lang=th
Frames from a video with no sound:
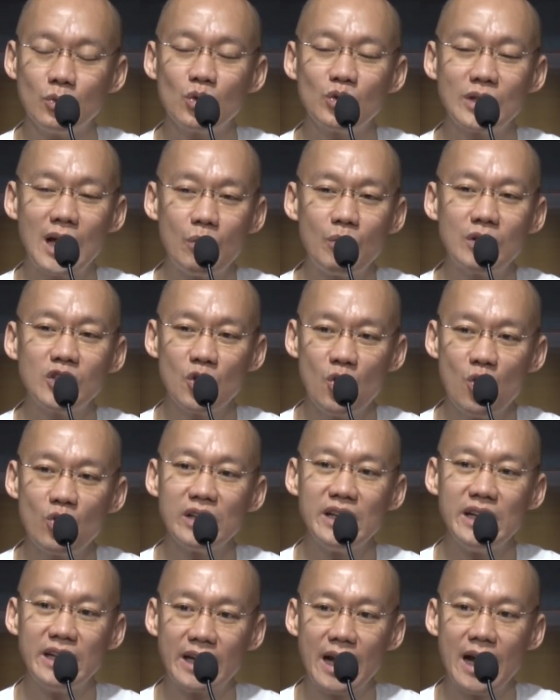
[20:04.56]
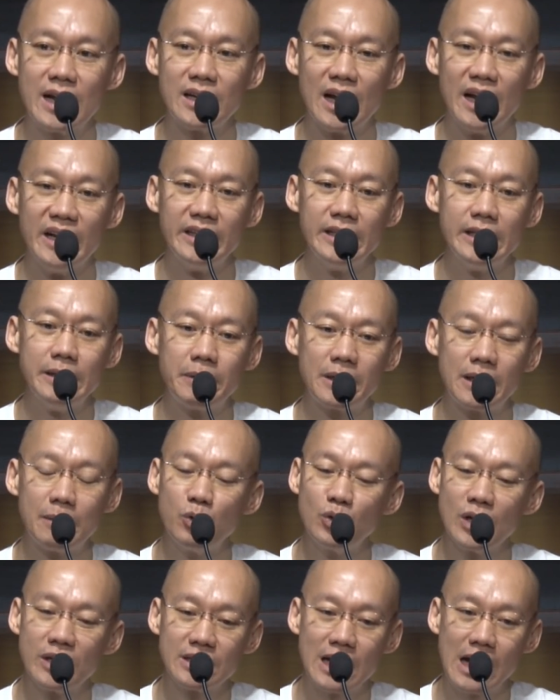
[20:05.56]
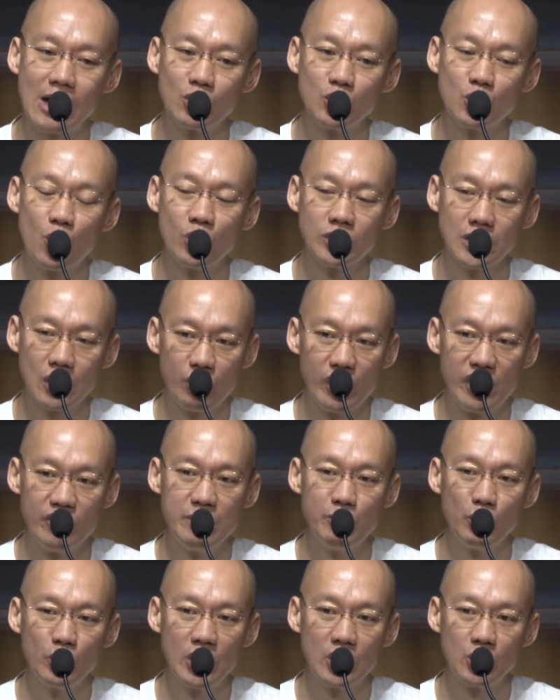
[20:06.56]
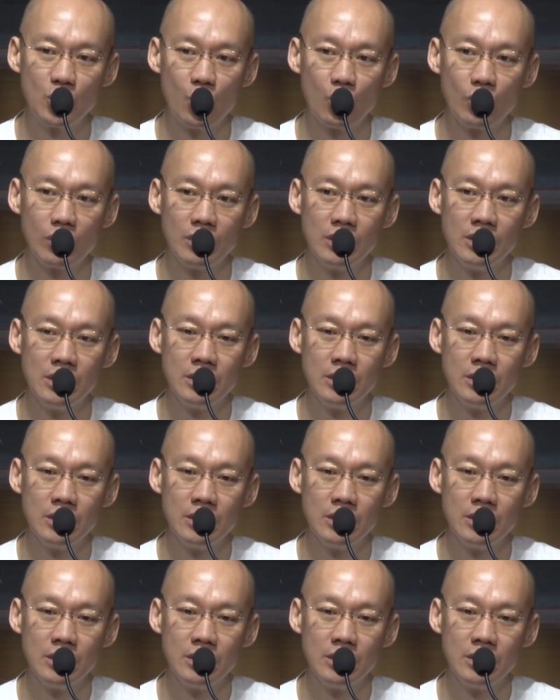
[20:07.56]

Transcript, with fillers: ทุกทท่านว่าโชคดีแค่ไหนที่ พระพุทธเจ้าทรงเสวยวิมุติสุข